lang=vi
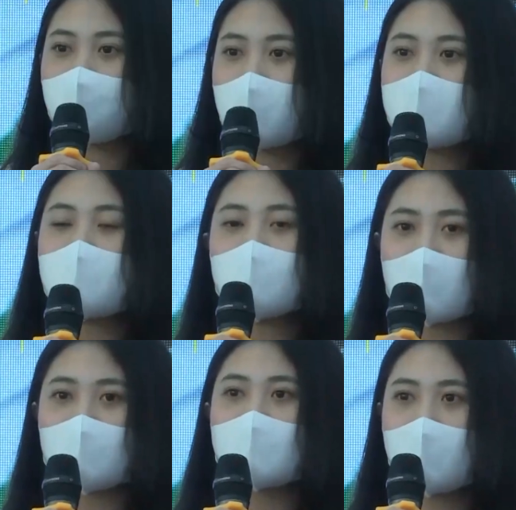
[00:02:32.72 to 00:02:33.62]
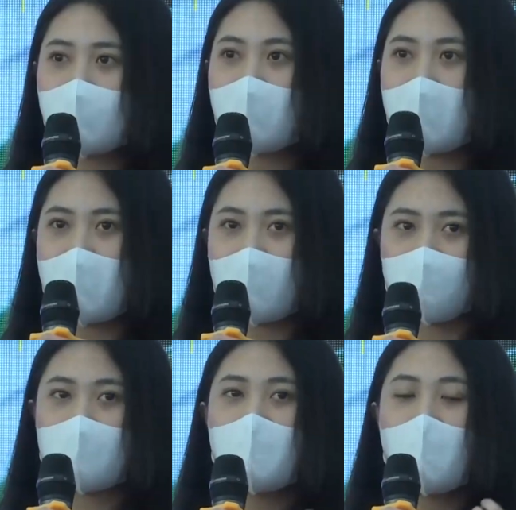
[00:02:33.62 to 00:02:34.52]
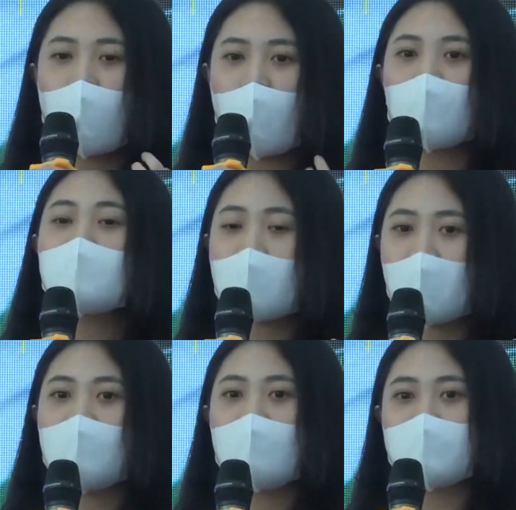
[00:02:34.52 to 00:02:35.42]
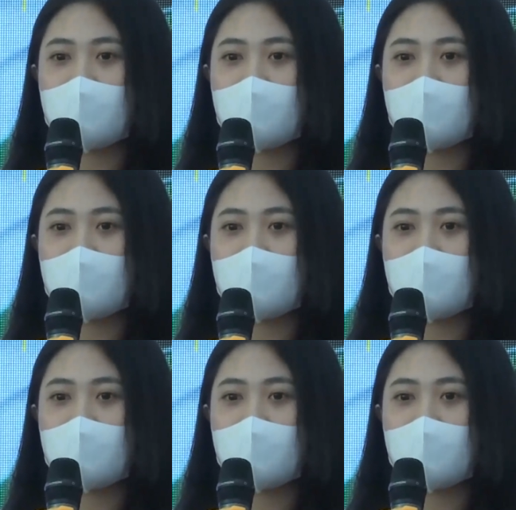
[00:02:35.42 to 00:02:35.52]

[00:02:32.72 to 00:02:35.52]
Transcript: một tháng mười năm hai nghìn không trăm hai mươi hai với ba vòng thi